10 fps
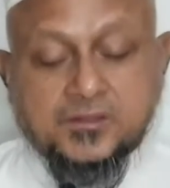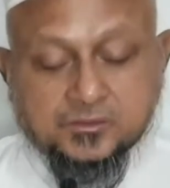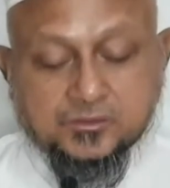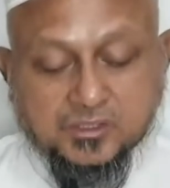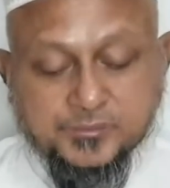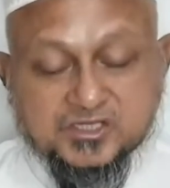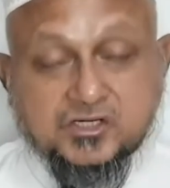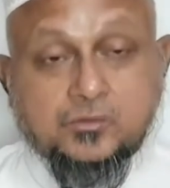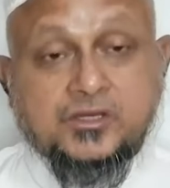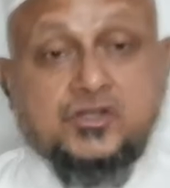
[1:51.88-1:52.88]
তো আমি
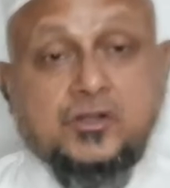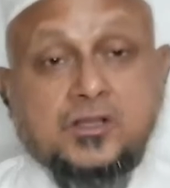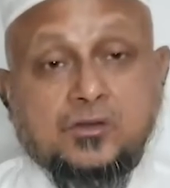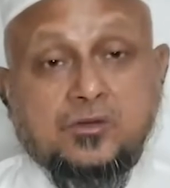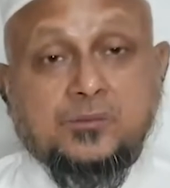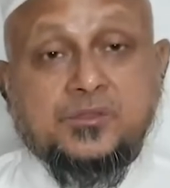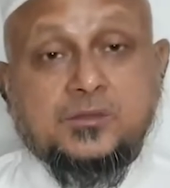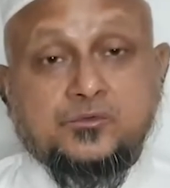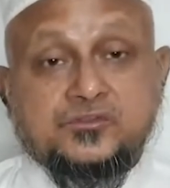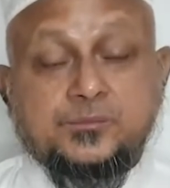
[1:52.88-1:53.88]
আশা করি এই সংজ্ঞাগুলো
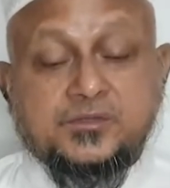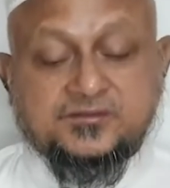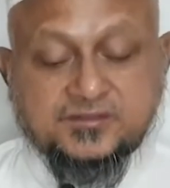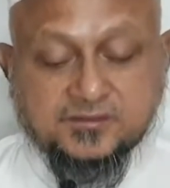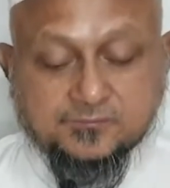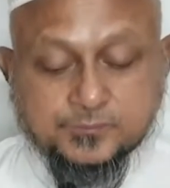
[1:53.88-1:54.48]
আপনারা বুঝতে পেরেছেন